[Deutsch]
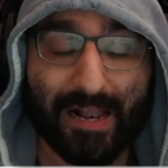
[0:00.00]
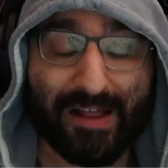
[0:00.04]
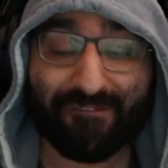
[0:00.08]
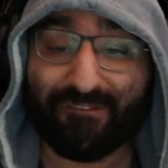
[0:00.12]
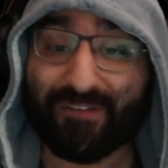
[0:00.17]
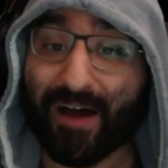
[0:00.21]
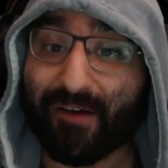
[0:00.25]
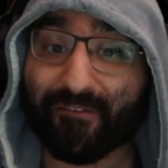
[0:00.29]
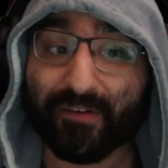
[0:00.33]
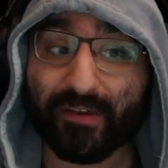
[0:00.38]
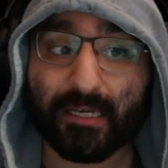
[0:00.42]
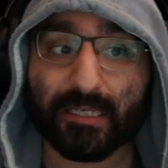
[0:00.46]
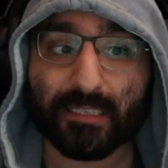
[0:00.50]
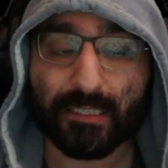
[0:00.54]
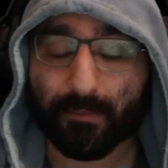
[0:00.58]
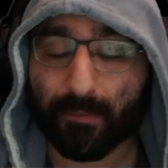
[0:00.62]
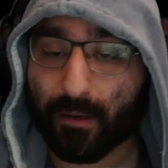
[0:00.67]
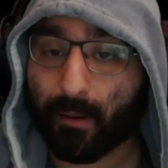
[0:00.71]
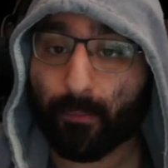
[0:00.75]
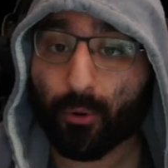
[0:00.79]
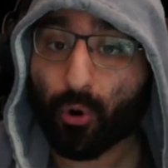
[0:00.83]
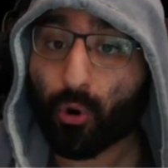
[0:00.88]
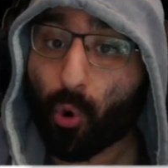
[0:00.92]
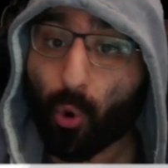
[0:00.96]
Warwick ist aber
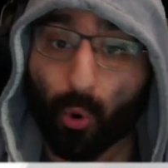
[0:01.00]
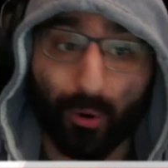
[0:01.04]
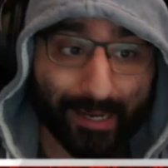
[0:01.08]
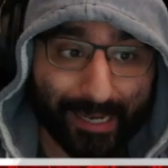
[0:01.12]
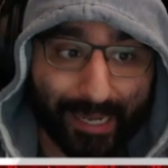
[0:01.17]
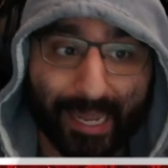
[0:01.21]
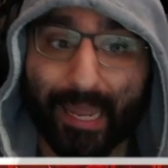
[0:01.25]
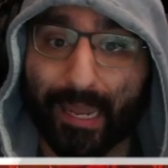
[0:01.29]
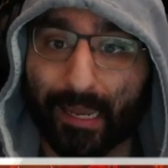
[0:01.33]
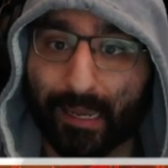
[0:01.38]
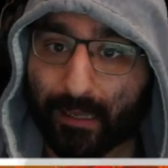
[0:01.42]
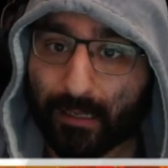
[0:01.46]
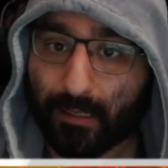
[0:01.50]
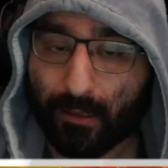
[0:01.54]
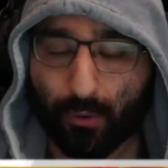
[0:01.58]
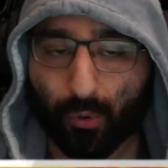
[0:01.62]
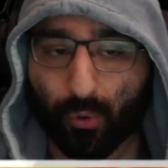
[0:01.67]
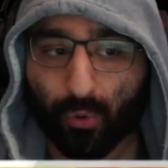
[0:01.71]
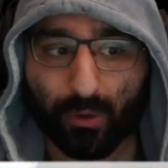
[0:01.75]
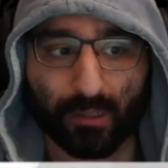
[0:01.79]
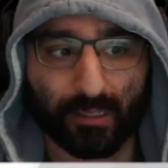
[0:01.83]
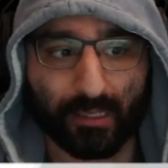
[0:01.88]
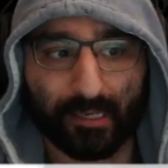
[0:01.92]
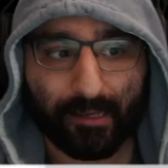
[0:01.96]
immer noch okay in den
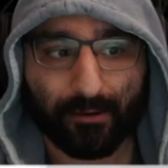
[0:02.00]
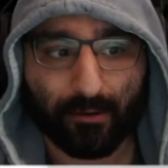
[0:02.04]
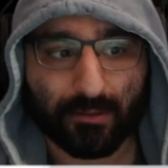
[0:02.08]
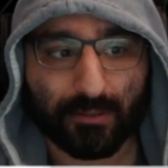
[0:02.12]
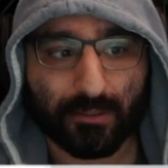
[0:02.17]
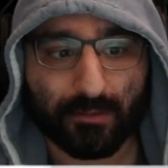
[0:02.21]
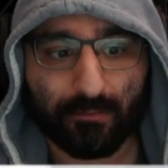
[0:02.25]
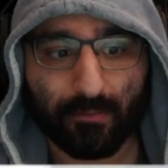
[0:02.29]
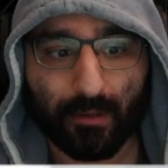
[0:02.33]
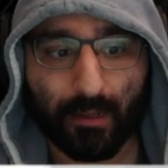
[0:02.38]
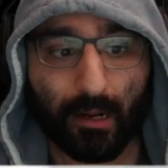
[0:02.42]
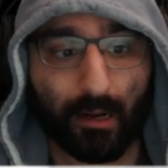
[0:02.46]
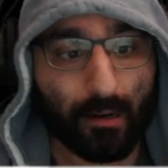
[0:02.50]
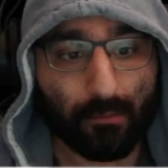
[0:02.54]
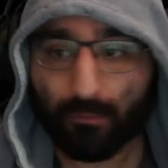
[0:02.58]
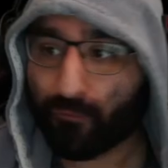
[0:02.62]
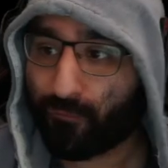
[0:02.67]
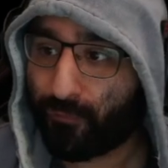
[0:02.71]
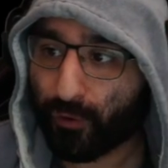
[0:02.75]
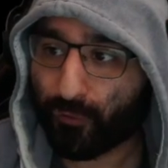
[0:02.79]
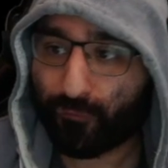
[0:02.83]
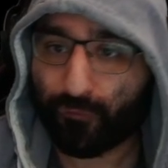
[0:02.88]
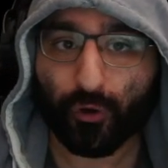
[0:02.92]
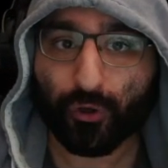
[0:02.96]
höheren Edos.
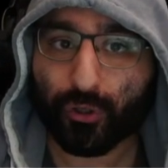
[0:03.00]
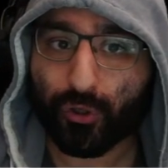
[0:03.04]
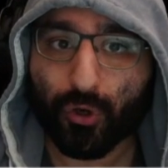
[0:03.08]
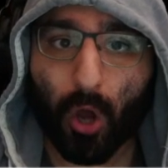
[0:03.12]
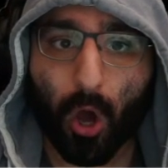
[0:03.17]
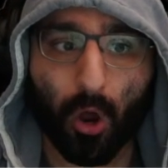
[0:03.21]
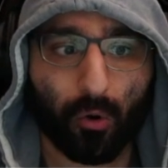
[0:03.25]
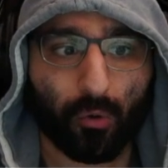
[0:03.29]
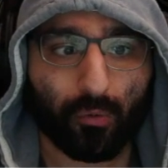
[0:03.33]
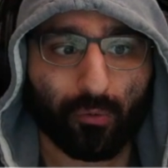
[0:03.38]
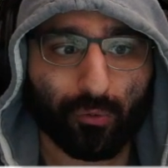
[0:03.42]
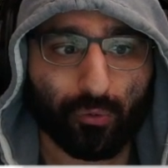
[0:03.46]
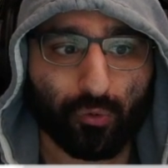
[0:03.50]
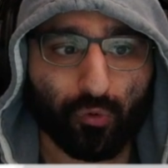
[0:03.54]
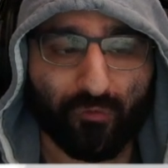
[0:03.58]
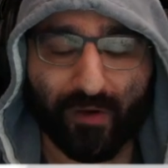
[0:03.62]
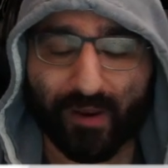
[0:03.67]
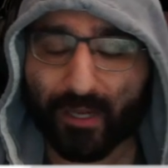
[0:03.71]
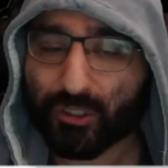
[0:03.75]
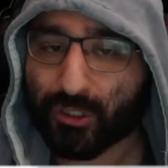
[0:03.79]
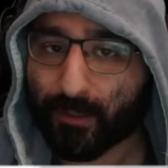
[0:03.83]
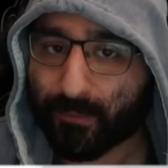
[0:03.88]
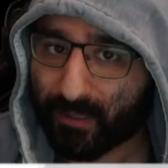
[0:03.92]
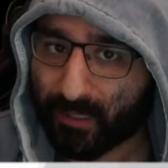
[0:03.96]
Finde ich völlig in Ordnung. Nur weil
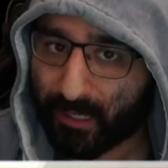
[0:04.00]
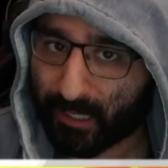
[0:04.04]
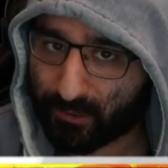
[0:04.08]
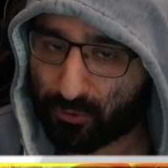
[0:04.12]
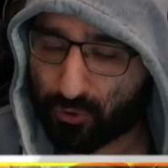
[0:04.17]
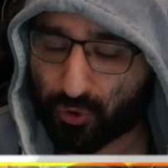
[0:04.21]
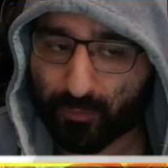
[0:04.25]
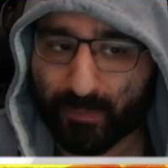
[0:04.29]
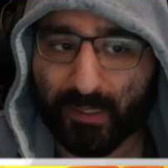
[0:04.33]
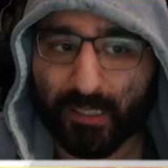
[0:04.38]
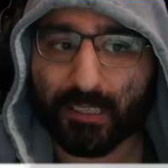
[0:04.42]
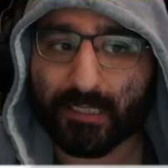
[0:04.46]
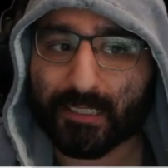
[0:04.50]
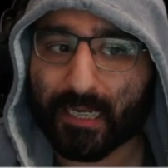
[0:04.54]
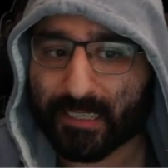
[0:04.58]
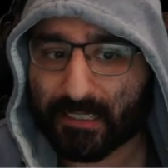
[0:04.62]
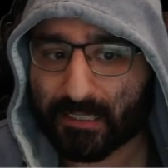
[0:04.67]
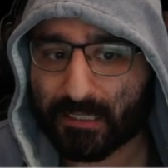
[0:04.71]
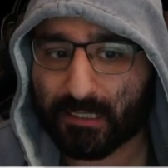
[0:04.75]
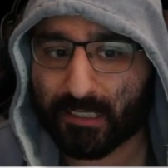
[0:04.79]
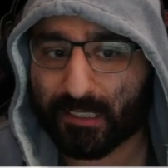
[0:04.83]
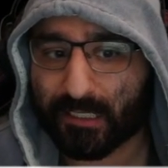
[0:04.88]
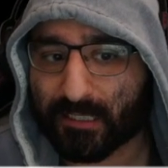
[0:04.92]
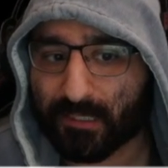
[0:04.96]
ein Champion leicht zu spielen ist, heißt es das
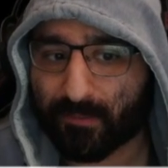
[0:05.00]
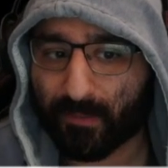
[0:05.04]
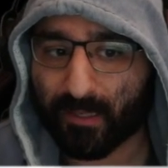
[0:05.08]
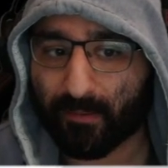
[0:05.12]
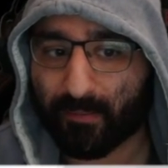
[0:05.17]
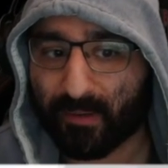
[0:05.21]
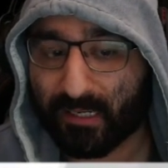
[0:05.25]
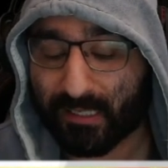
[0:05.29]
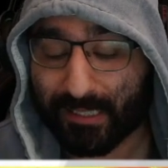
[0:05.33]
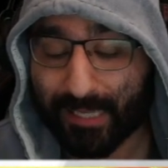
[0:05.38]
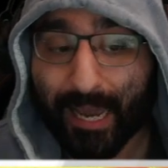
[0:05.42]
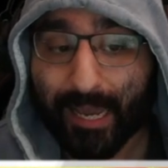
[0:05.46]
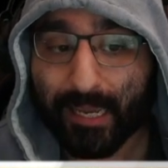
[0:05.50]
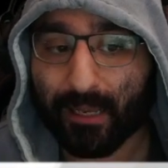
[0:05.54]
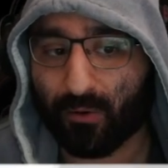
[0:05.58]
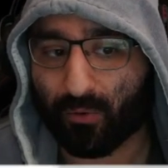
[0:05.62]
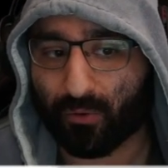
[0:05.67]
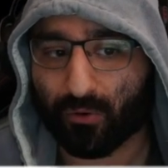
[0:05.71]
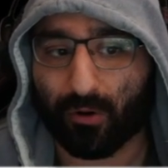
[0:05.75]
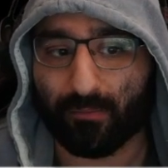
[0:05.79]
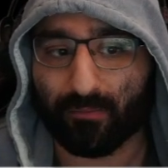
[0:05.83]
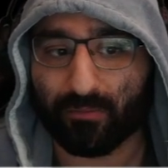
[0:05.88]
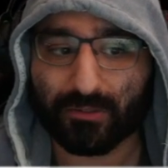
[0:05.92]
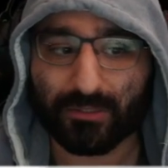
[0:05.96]
nicht, dass man damit nicht High-Elo
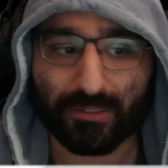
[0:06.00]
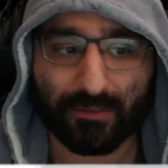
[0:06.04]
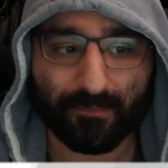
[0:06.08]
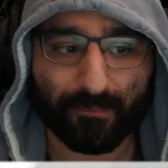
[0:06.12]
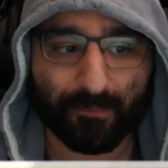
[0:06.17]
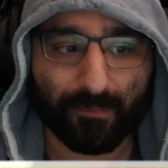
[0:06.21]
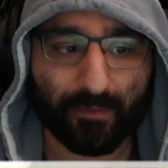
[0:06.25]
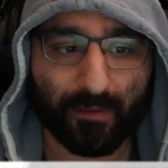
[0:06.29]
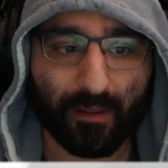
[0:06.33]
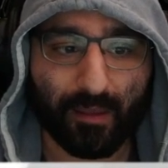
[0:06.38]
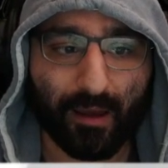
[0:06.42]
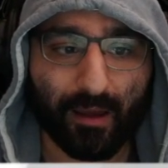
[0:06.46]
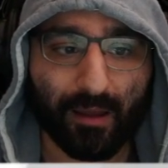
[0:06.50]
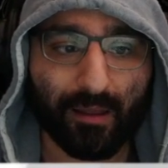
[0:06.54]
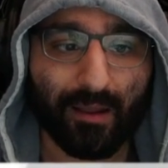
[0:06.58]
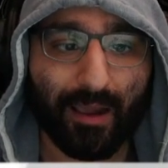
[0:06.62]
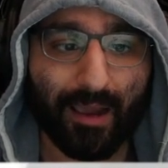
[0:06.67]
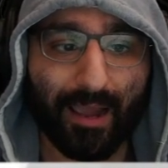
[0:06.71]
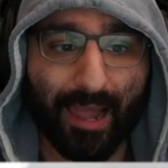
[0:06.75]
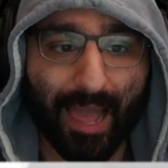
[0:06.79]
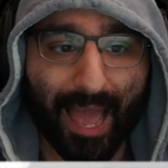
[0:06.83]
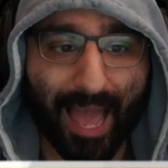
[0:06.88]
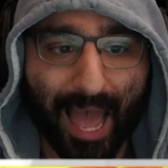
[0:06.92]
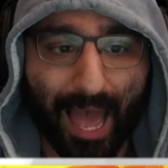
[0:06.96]
kommen muss. Ja,
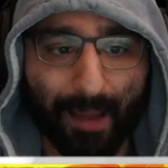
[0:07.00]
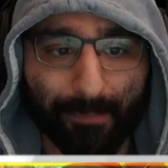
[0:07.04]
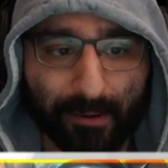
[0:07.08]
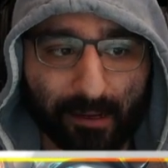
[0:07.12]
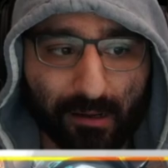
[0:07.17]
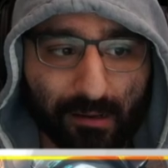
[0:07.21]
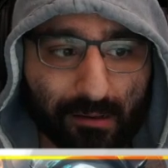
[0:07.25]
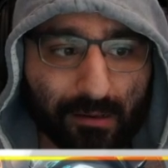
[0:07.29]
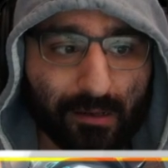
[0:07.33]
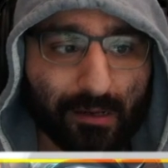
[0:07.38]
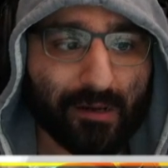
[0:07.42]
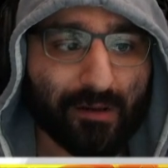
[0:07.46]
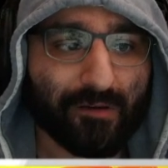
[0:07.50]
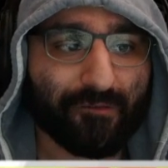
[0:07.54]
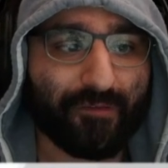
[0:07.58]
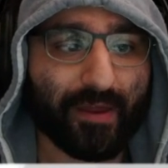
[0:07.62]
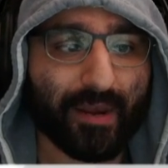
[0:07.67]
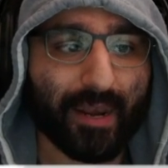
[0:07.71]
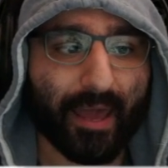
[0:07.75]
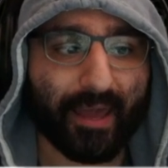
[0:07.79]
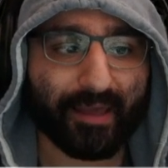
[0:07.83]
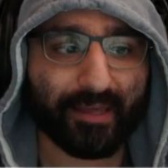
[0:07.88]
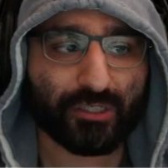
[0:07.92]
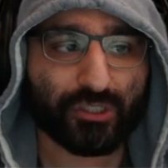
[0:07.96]
aber wenn
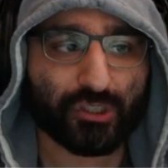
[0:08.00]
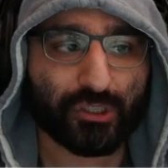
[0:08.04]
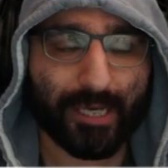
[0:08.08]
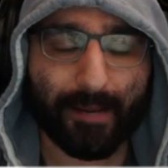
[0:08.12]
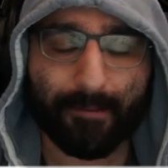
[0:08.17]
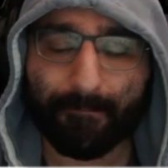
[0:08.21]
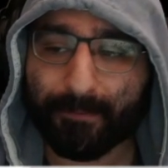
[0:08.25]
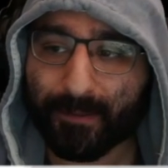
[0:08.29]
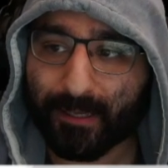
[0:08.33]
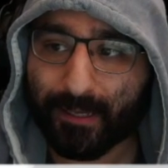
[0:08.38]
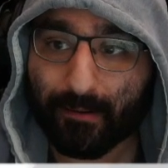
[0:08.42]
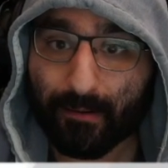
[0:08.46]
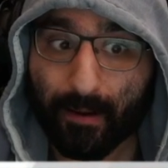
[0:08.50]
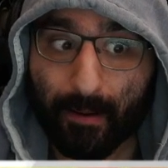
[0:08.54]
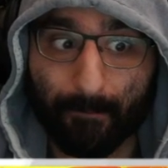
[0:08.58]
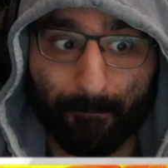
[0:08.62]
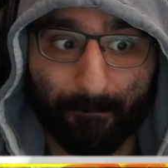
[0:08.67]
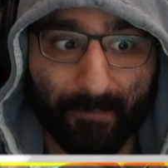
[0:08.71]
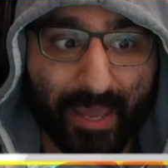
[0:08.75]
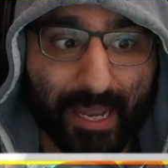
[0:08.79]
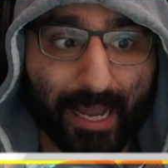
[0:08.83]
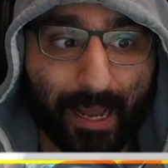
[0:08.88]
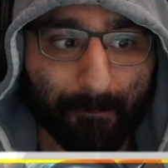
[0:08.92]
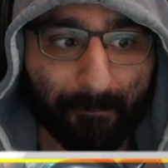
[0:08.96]
ein Champion
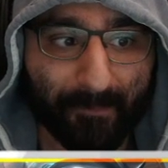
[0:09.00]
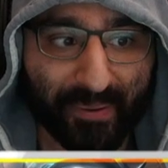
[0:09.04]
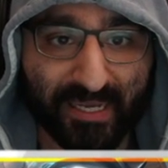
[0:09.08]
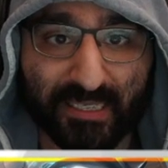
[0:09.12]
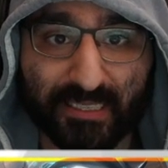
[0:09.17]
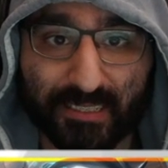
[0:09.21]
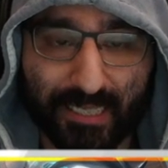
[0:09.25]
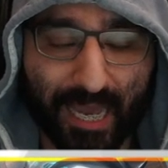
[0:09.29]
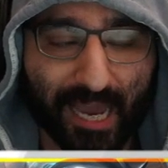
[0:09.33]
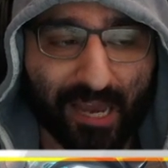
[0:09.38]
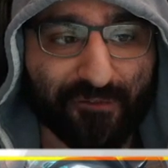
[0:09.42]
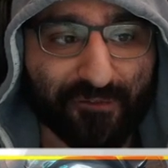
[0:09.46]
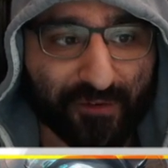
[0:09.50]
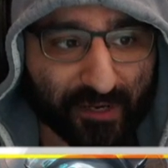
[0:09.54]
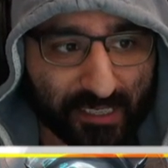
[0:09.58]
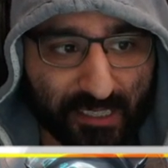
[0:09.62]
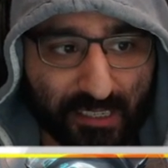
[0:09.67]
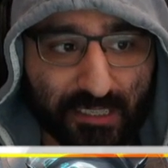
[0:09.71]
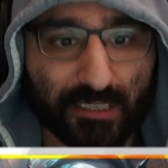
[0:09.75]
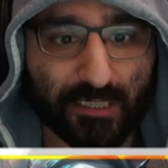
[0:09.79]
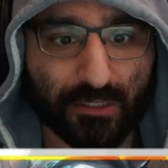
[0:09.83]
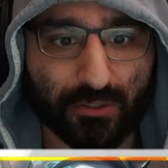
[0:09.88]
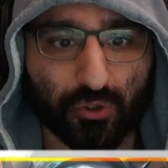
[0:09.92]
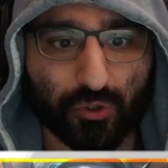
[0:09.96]
mega piss einfach
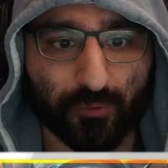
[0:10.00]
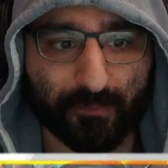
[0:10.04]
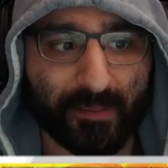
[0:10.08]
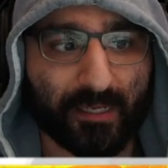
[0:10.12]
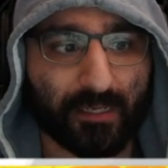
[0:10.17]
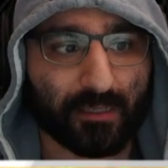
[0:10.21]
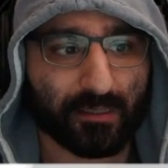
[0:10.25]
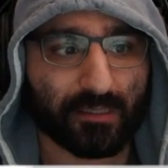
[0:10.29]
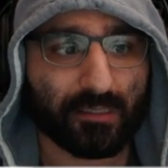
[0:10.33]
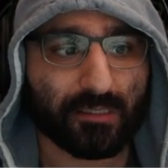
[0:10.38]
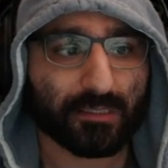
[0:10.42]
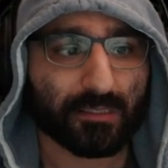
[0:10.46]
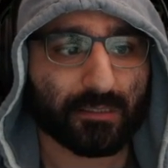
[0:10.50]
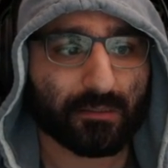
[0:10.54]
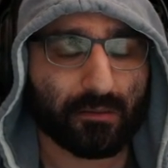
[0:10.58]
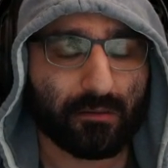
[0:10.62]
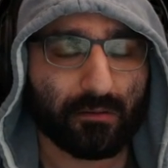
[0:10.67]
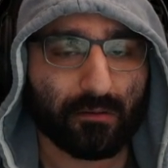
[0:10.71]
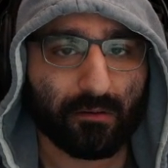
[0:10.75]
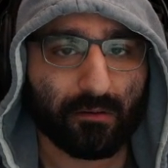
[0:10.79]
easy zu spielen ist,